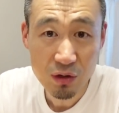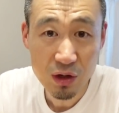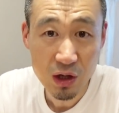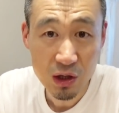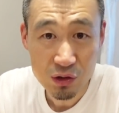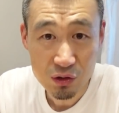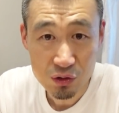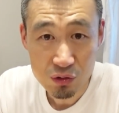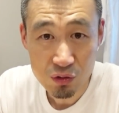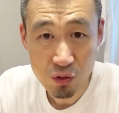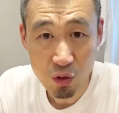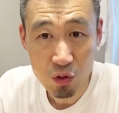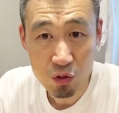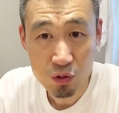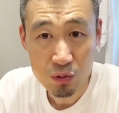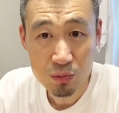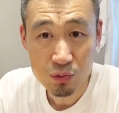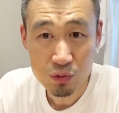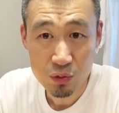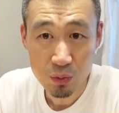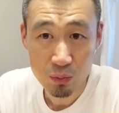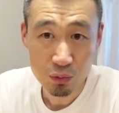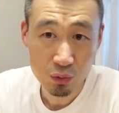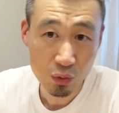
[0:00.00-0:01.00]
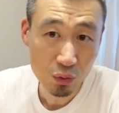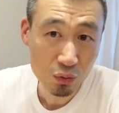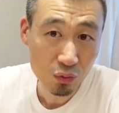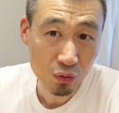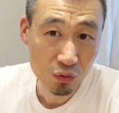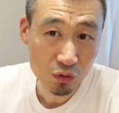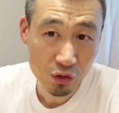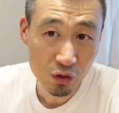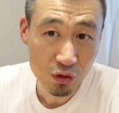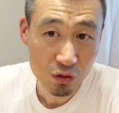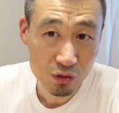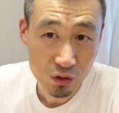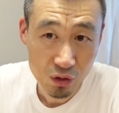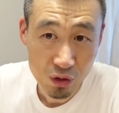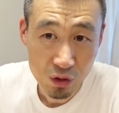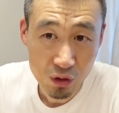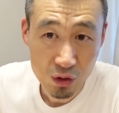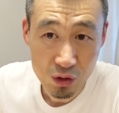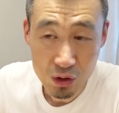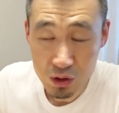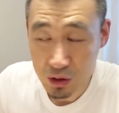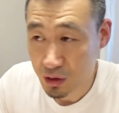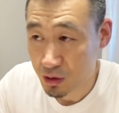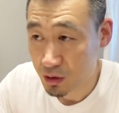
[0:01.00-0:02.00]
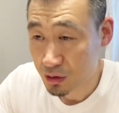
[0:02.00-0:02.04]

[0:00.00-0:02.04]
해가지고 얼음 좀 동동 띄어서